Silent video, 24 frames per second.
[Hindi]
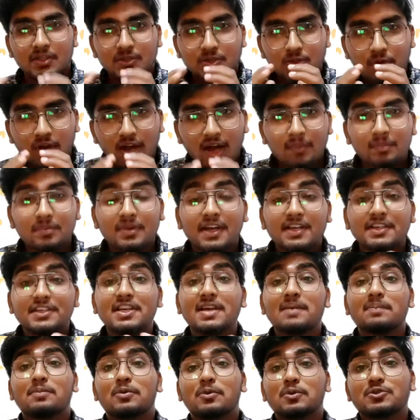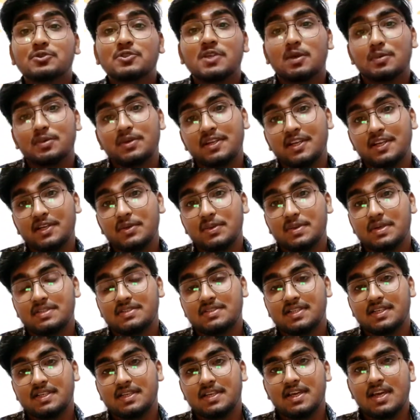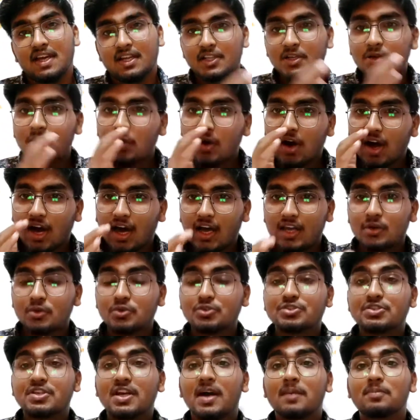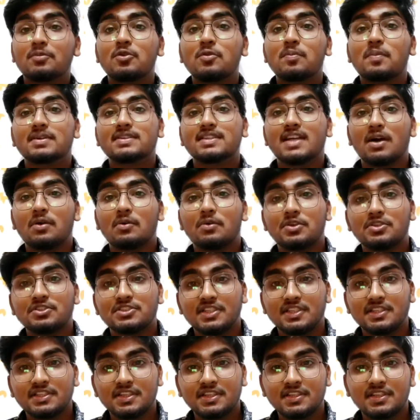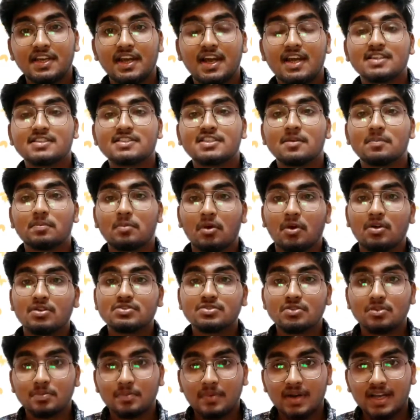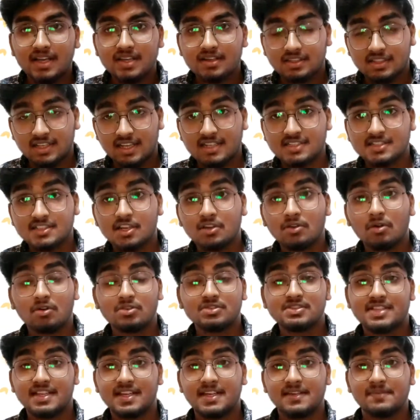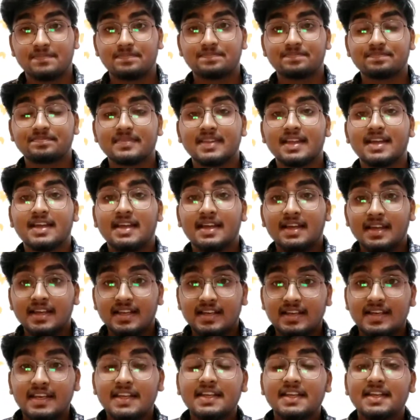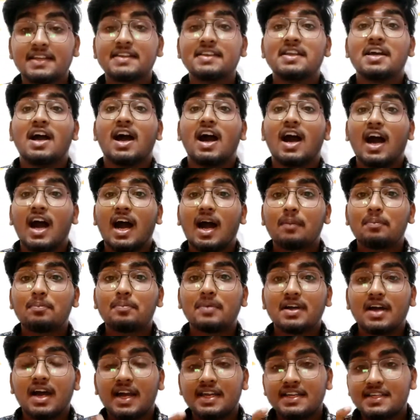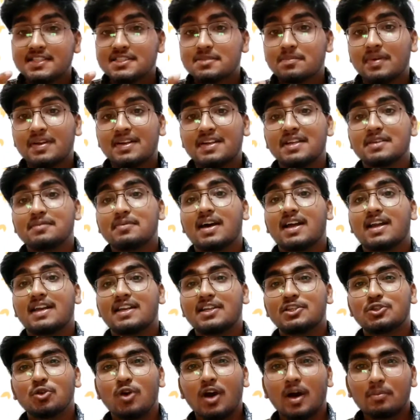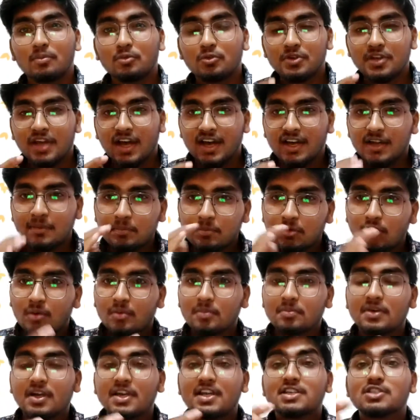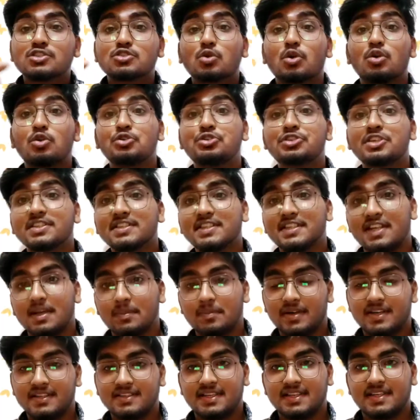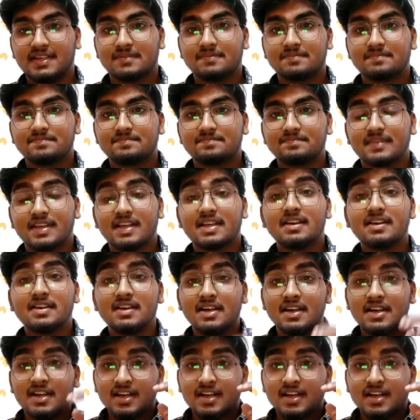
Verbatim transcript: तो आपका ये अप्रोच कभी नहीं होना चाहिए देखो आलोचना आपको पता होनी चाहिए कि क्या इसके प्रॉस और क्या इसके कॉन्स हैं लेकिन आप आई बनने वाले हैं तो आपको हर प्रॉब्लम का एक सॉल्यूशन देना पड़ेगा है ना